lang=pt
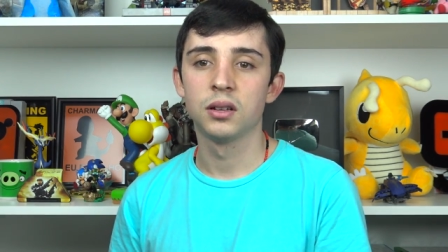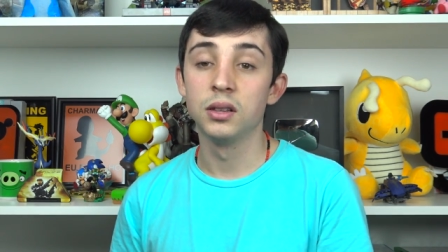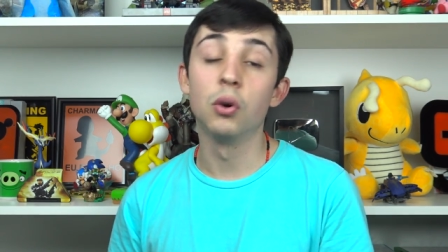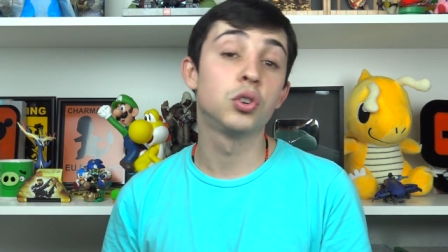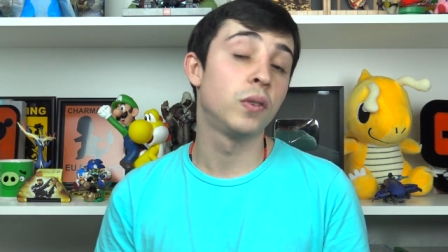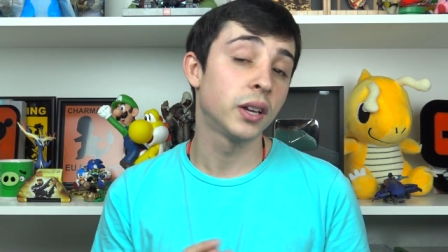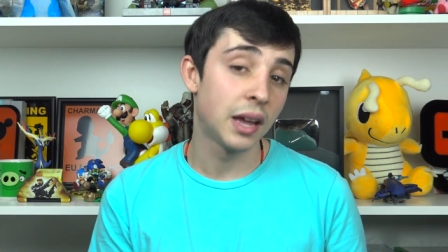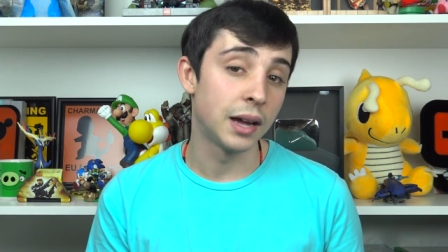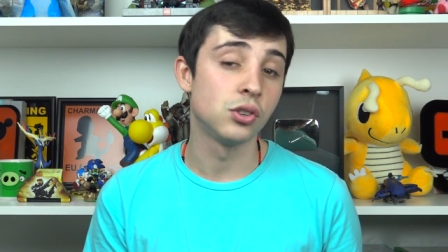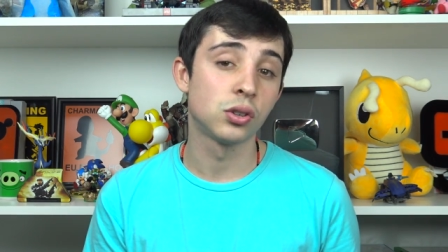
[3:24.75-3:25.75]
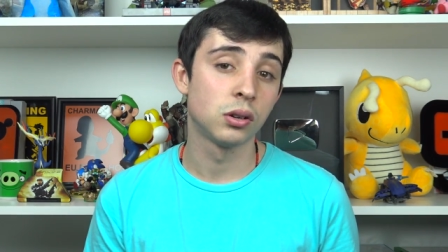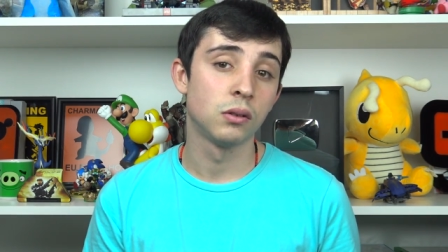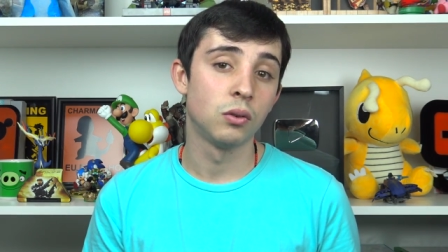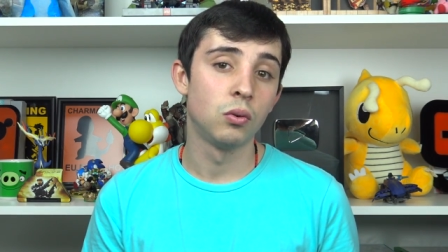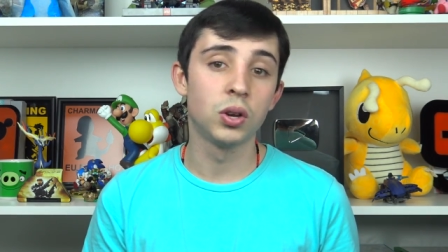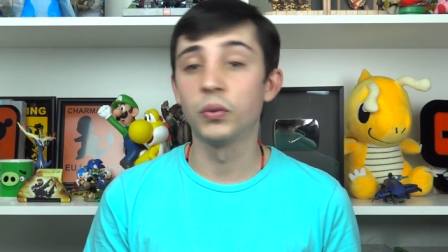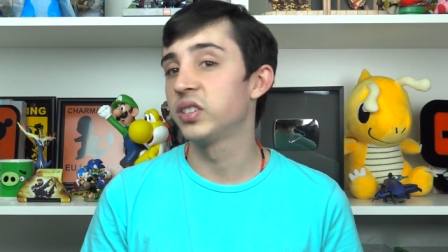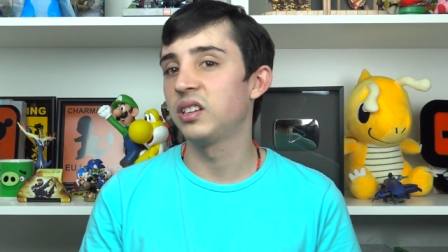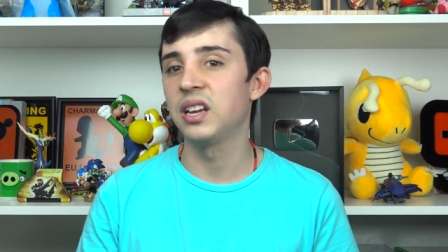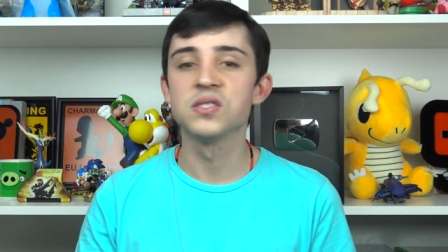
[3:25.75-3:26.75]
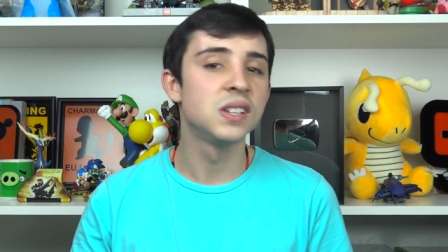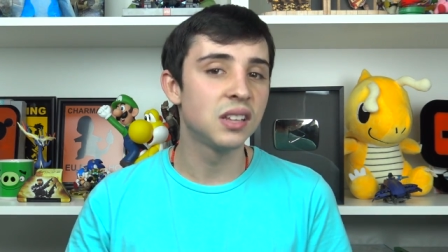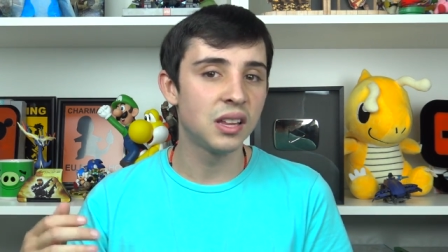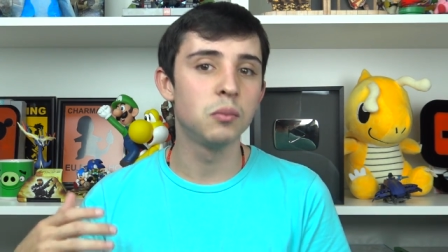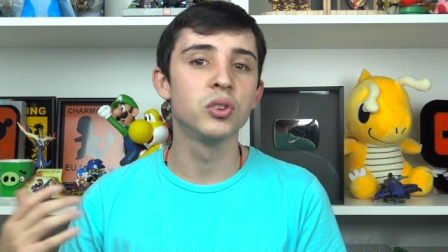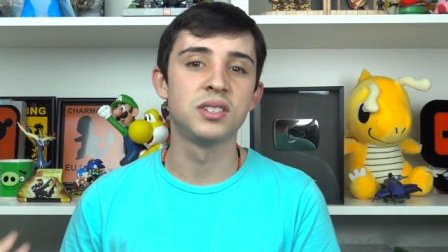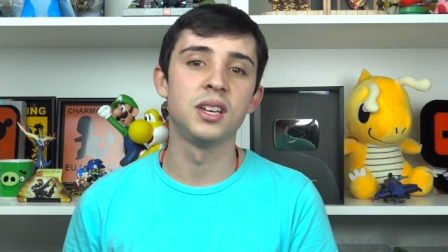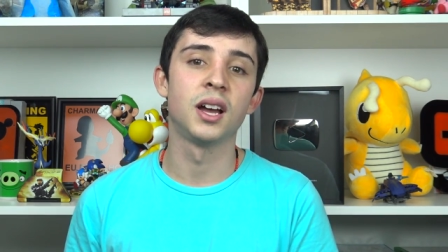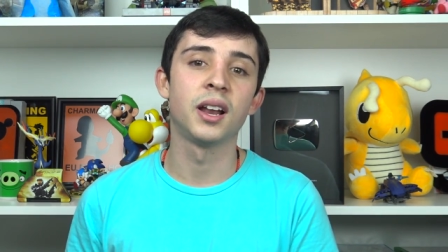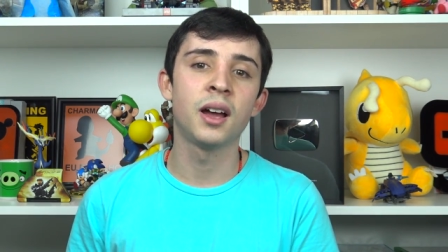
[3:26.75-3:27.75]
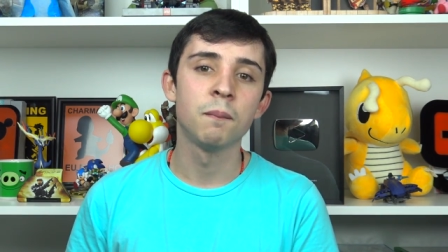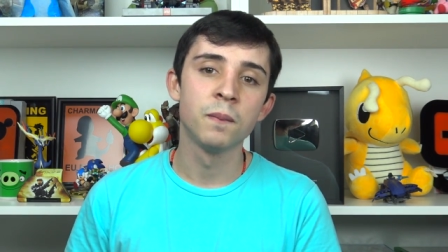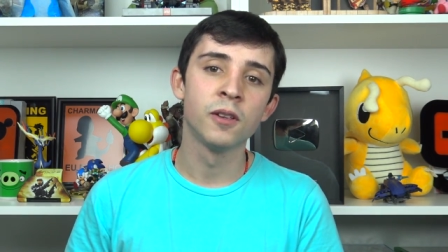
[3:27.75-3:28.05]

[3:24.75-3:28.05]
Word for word: Não de verdade. O que você tem às vezes é teimosia, né?